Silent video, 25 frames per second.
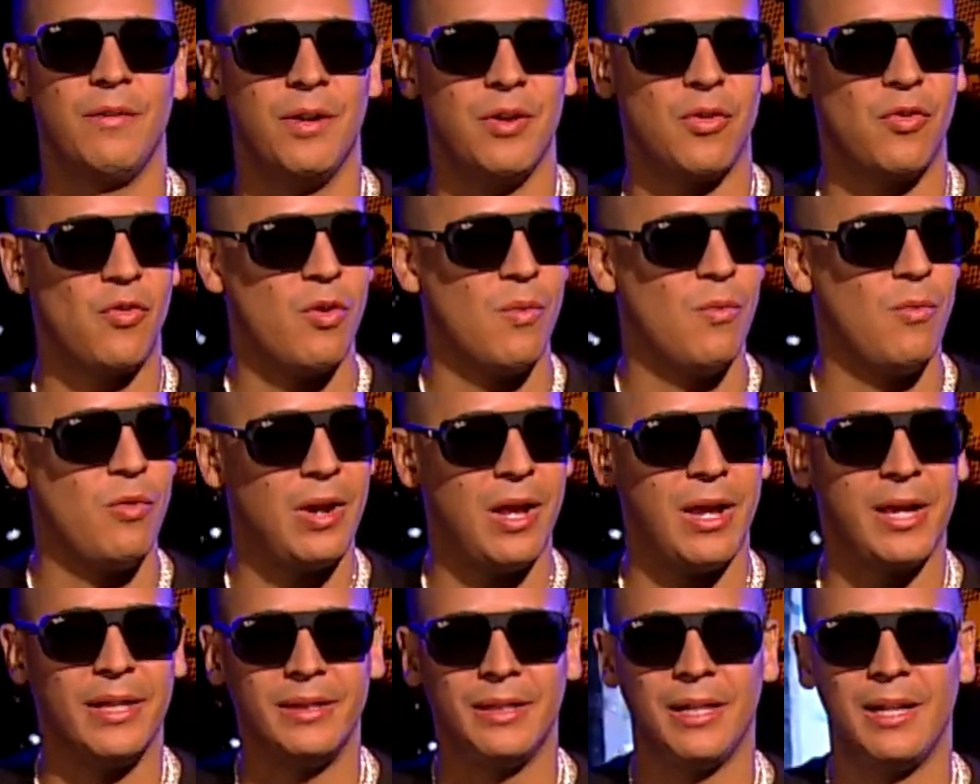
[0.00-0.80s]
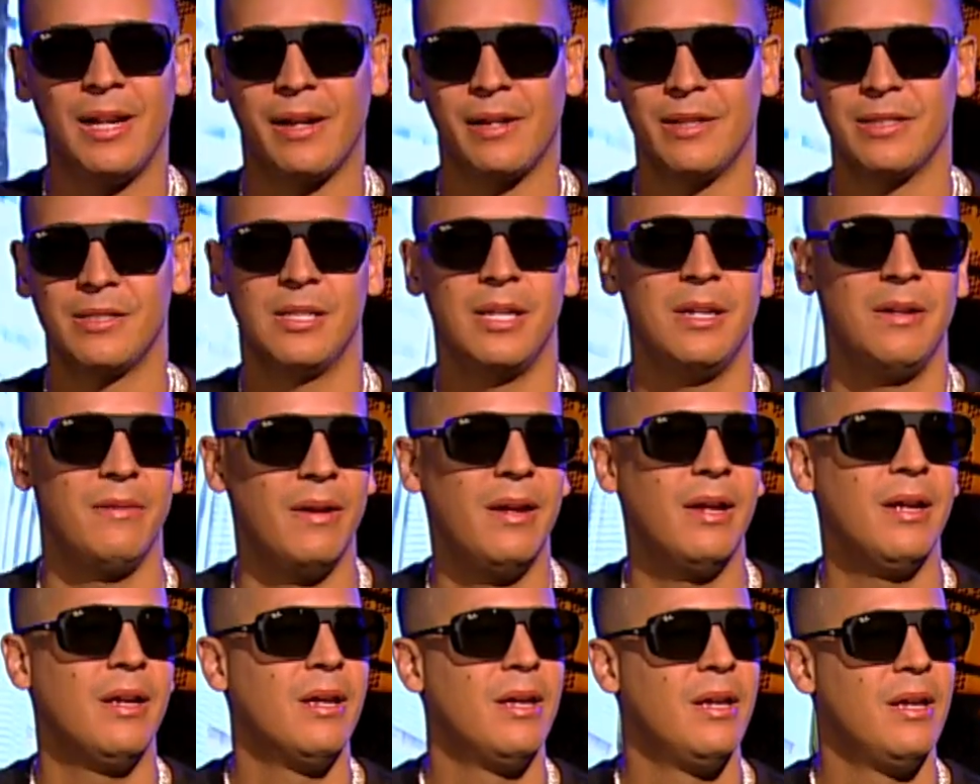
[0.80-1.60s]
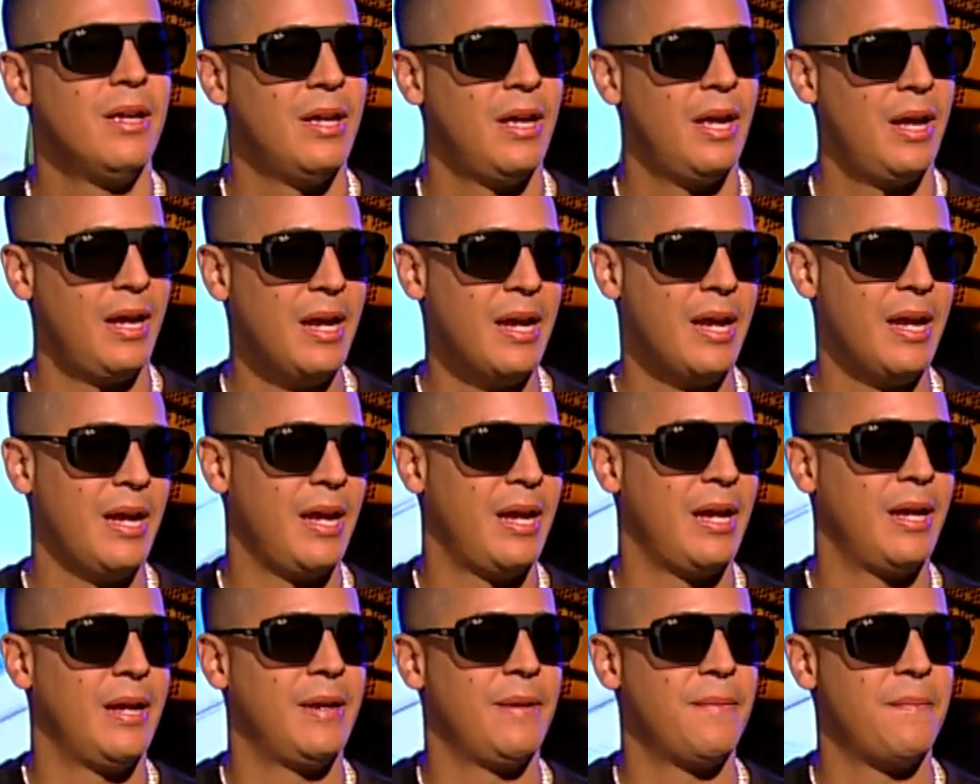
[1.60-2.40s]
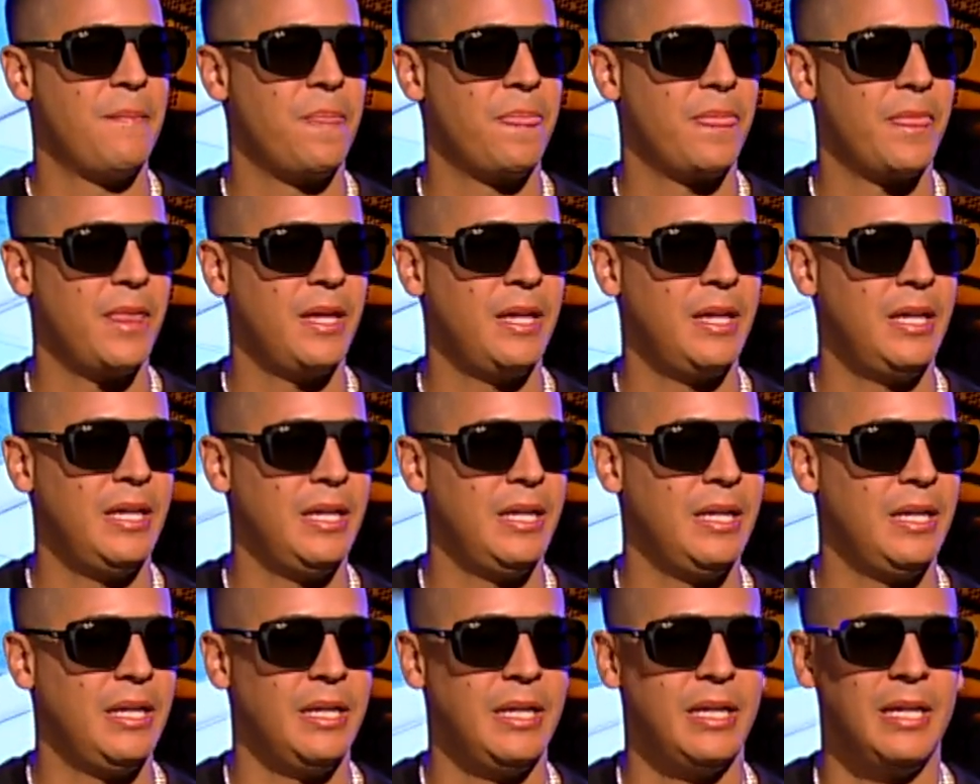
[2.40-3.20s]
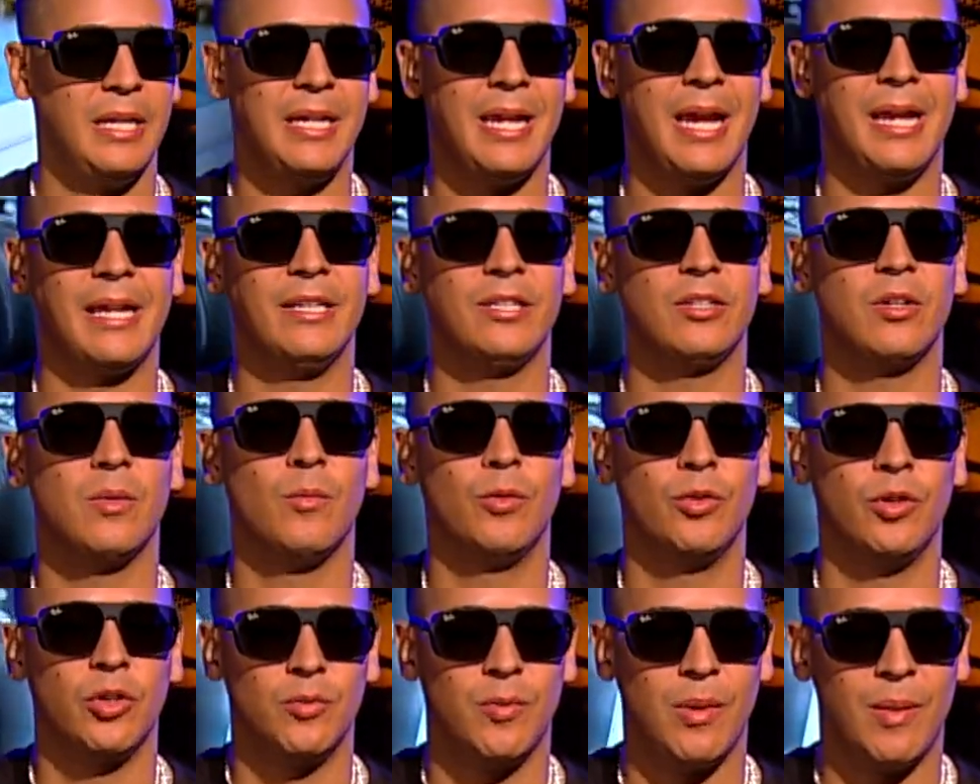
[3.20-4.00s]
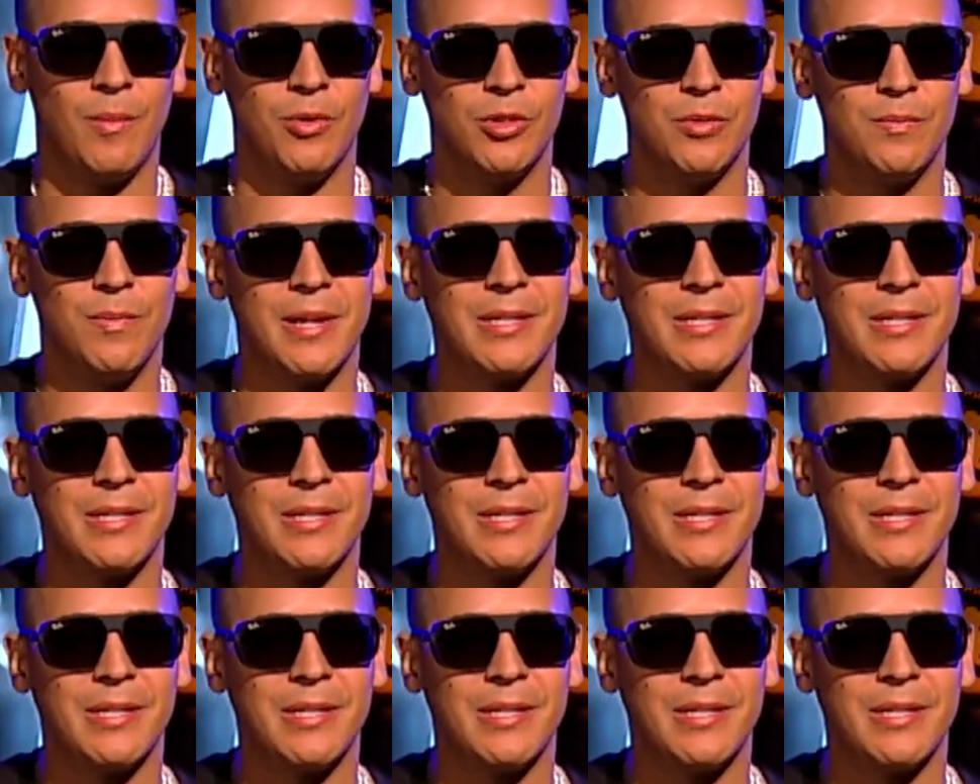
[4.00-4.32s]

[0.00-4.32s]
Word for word: veo cómo la gente la recibe eh, y, y, ahí es como nos vamos